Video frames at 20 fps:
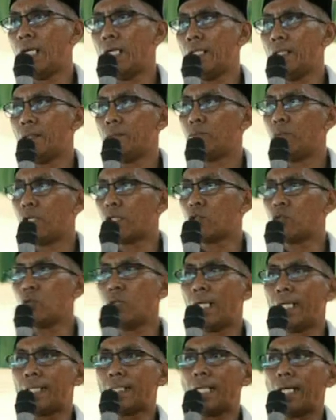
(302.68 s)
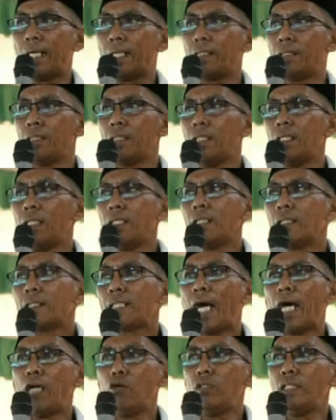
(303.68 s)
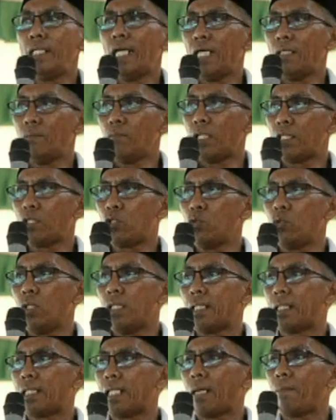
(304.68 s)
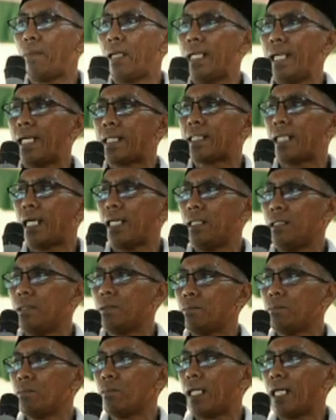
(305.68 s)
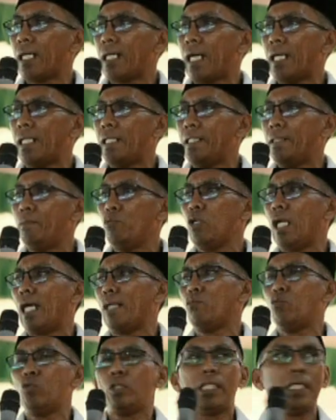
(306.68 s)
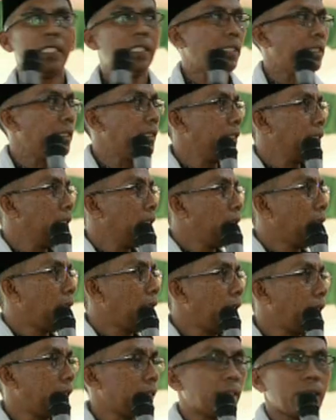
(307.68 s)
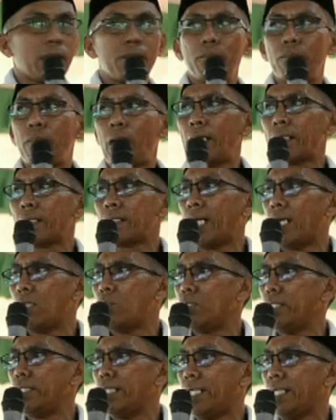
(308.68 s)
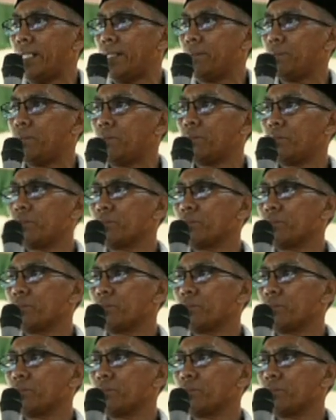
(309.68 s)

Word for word: wah mertua datang tahunian mertua kenapa datang barangkali di bulan muda ah nggak tega ke tahunian